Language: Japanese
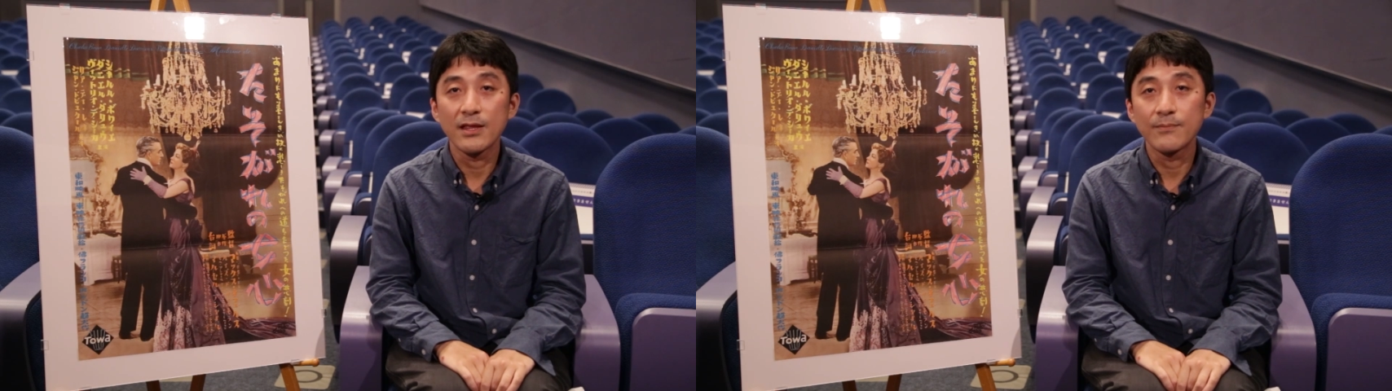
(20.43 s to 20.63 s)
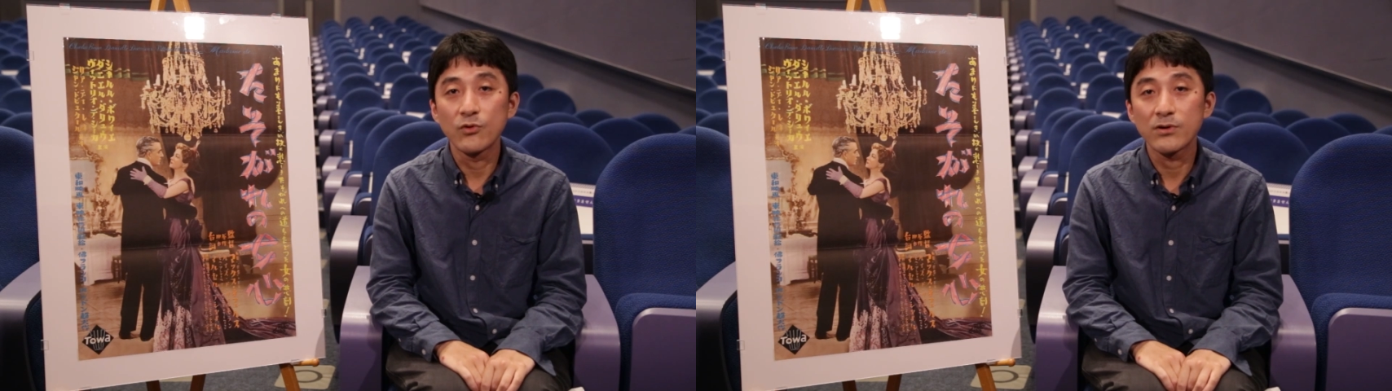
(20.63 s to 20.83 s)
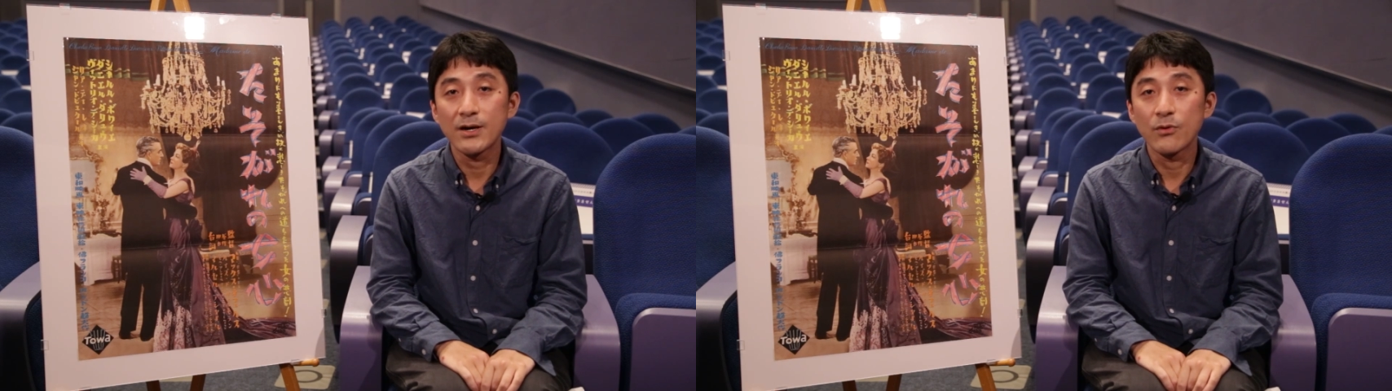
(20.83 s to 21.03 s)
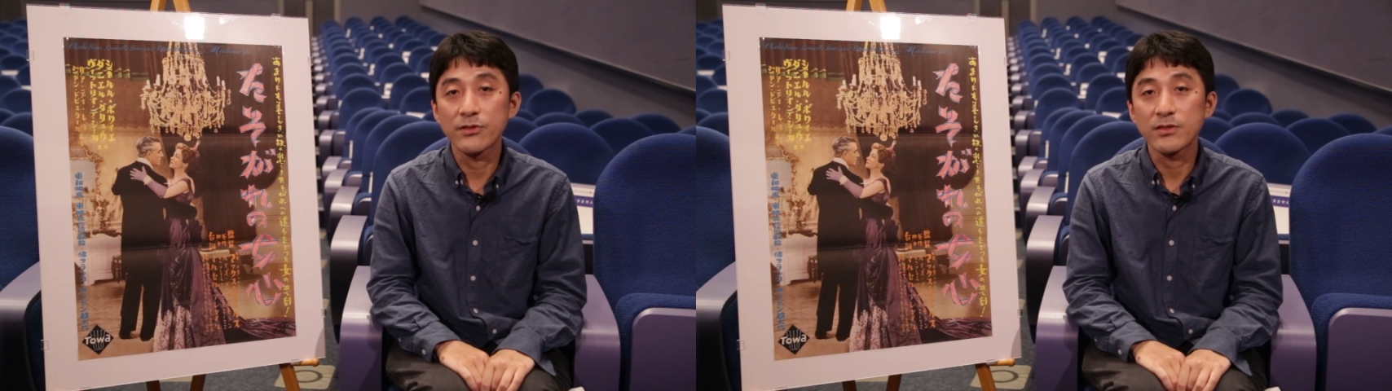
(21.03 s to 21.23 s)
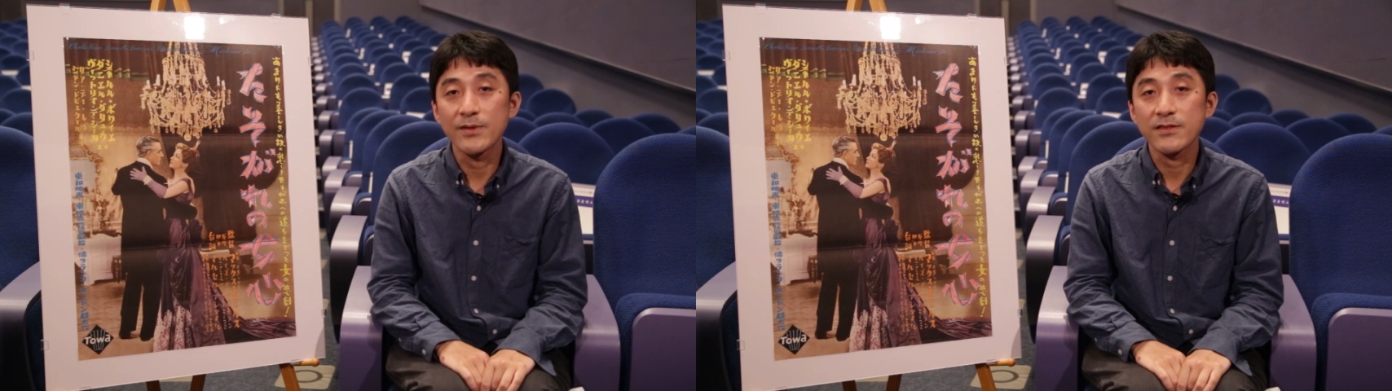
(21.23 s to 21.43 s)
何本か
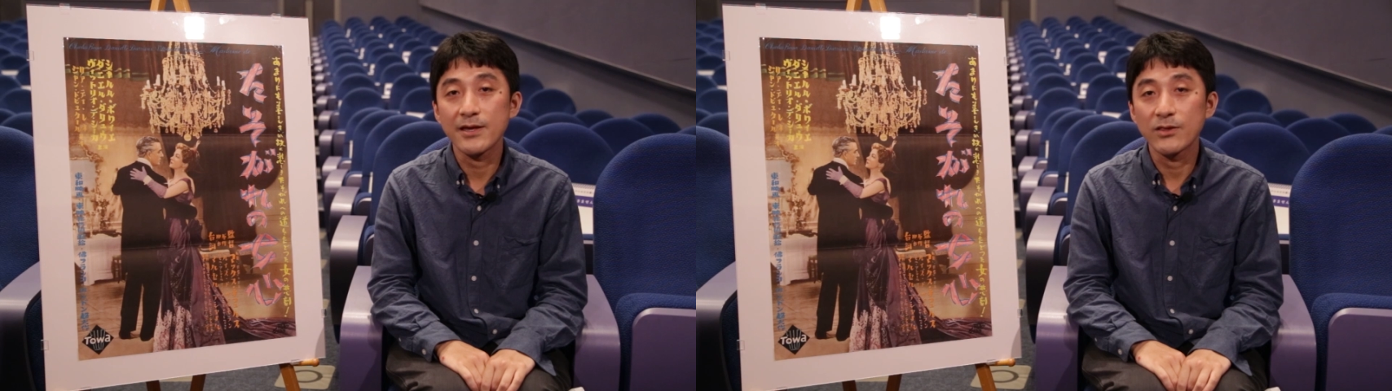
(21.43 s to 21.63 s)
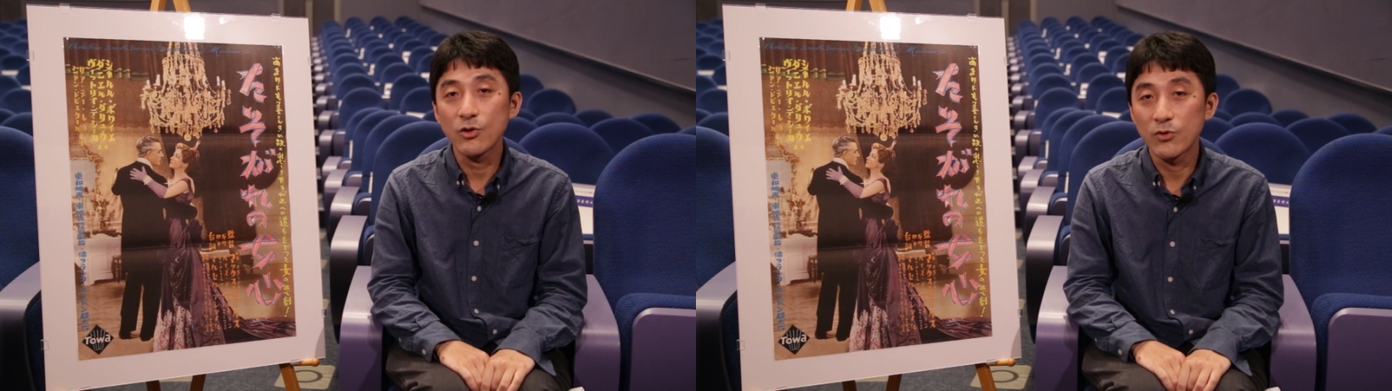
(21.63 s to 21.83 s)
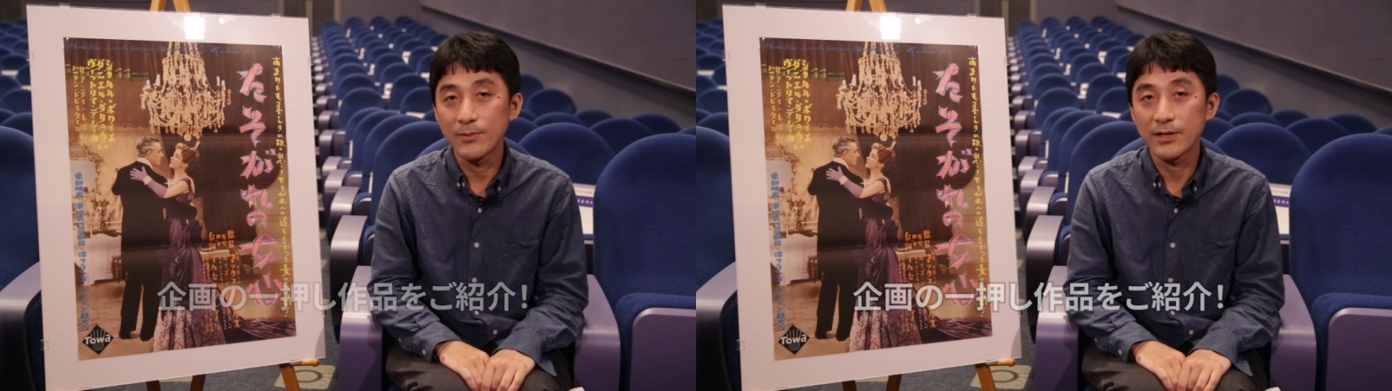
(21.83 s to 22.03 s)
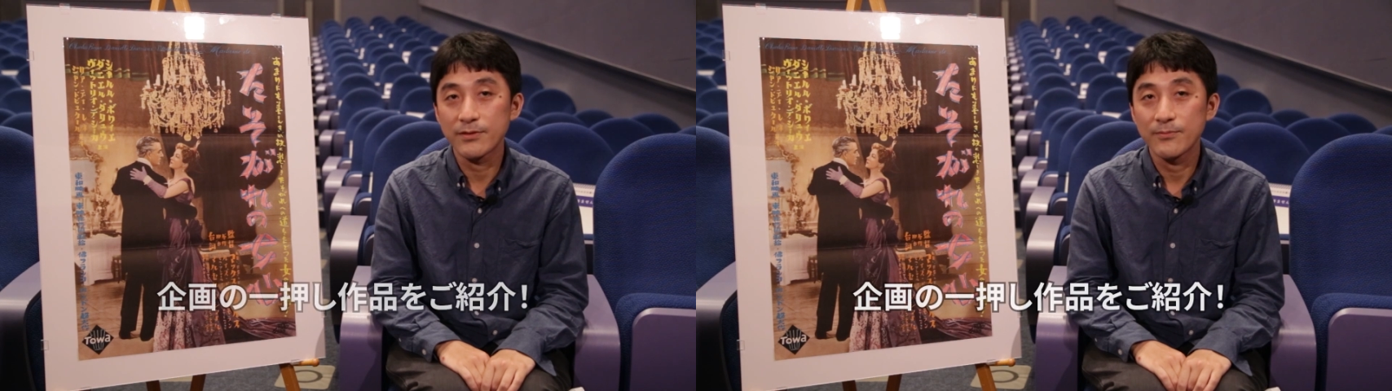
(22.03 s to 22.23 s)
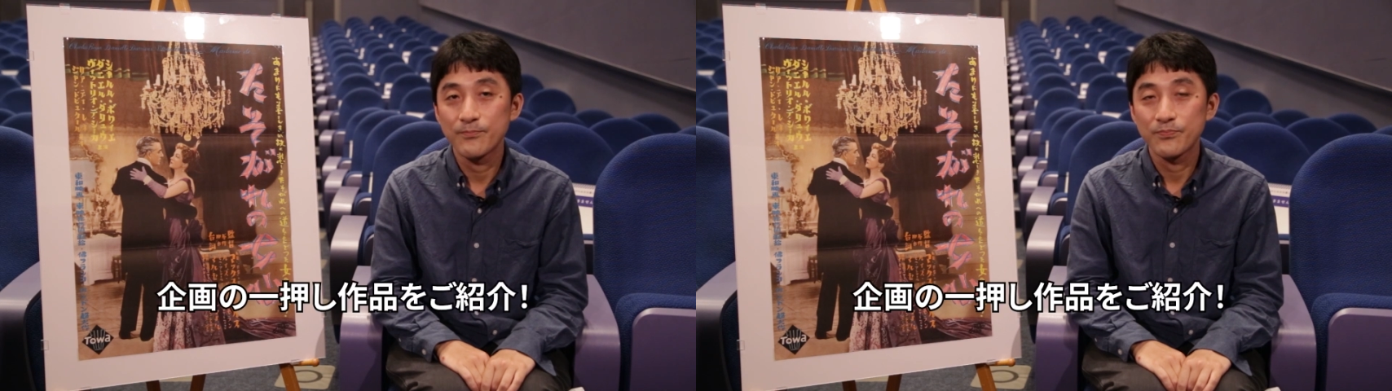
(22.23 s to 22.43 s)
お勧めしたいと思いま
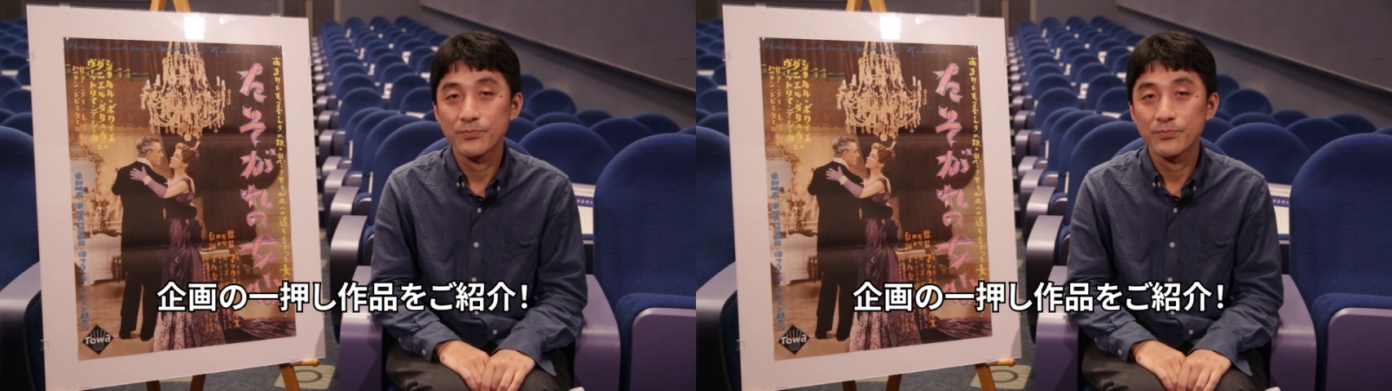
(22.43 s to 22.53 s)
す